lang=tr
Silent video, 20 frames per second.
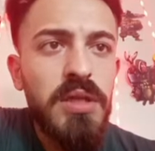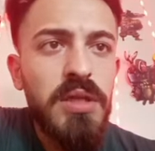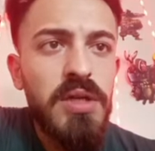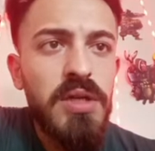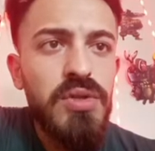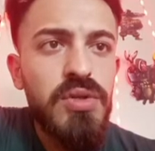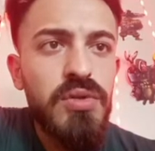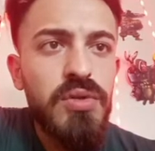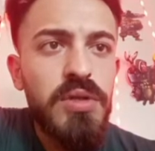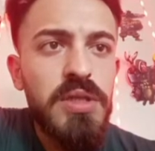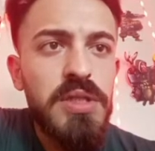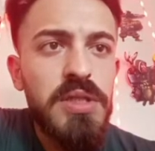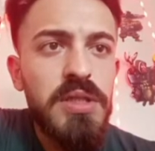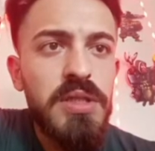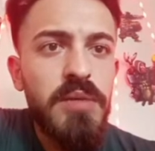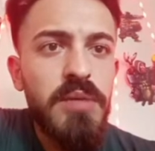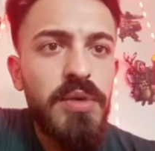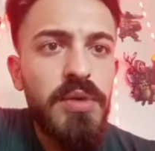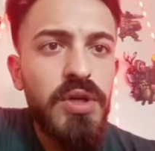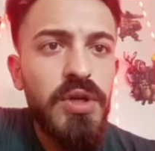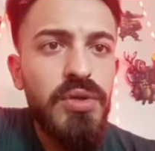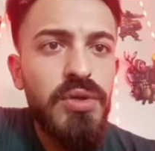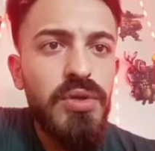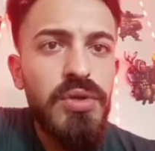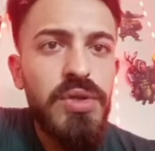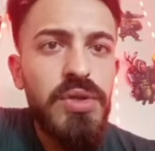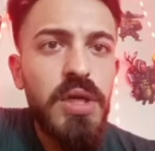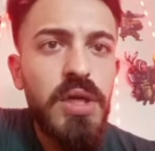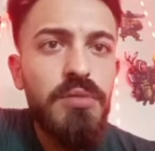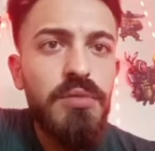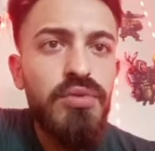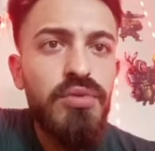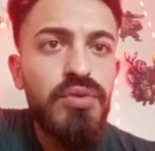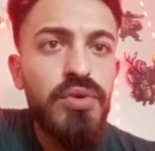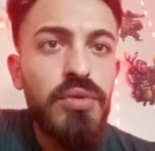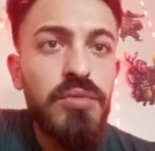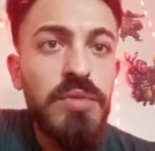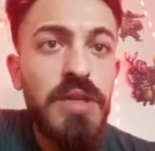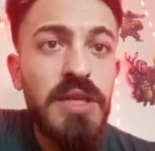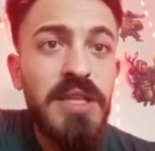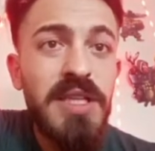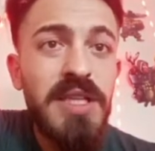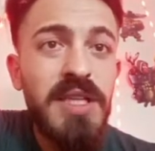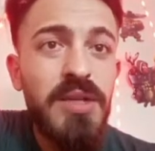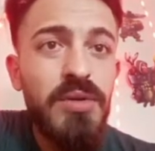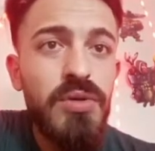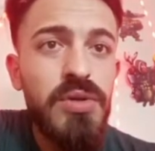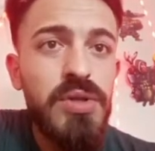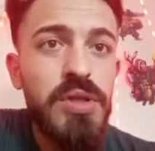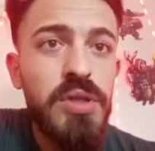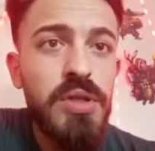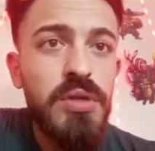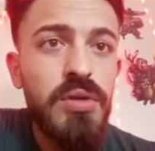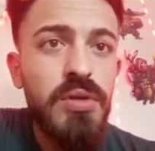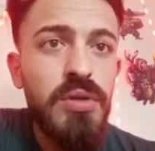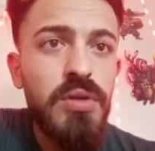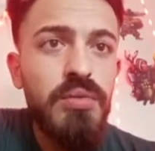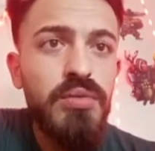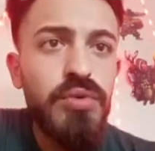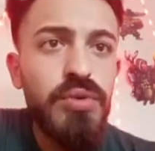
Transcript: Daha sonrasında bakıyoruz abi durumlar neyi gösteriyor.